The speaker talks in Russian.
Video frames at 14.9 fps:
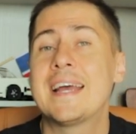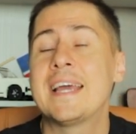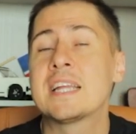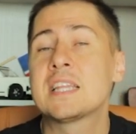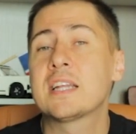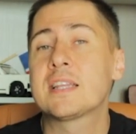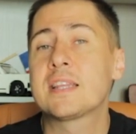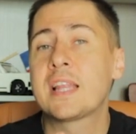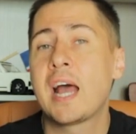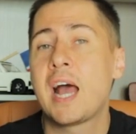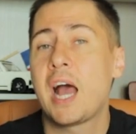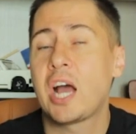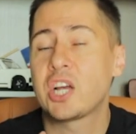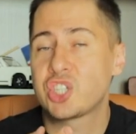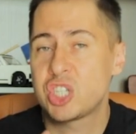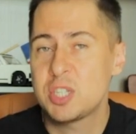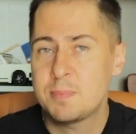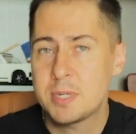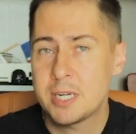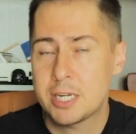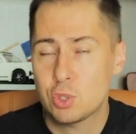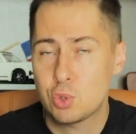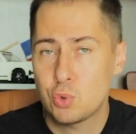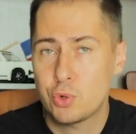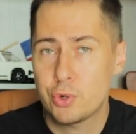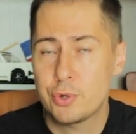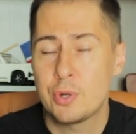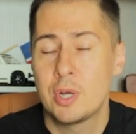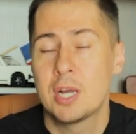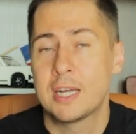это та ошибка,
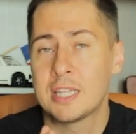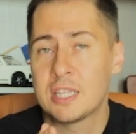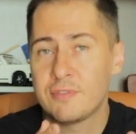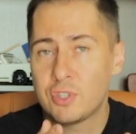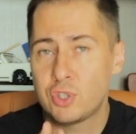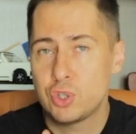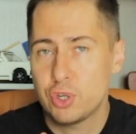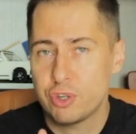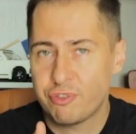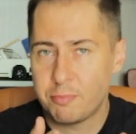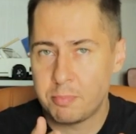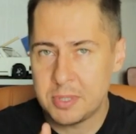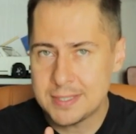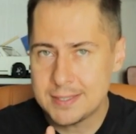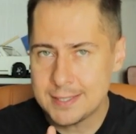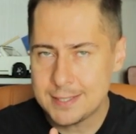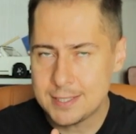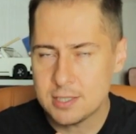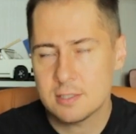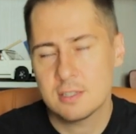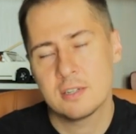которую новичок в бизнесе,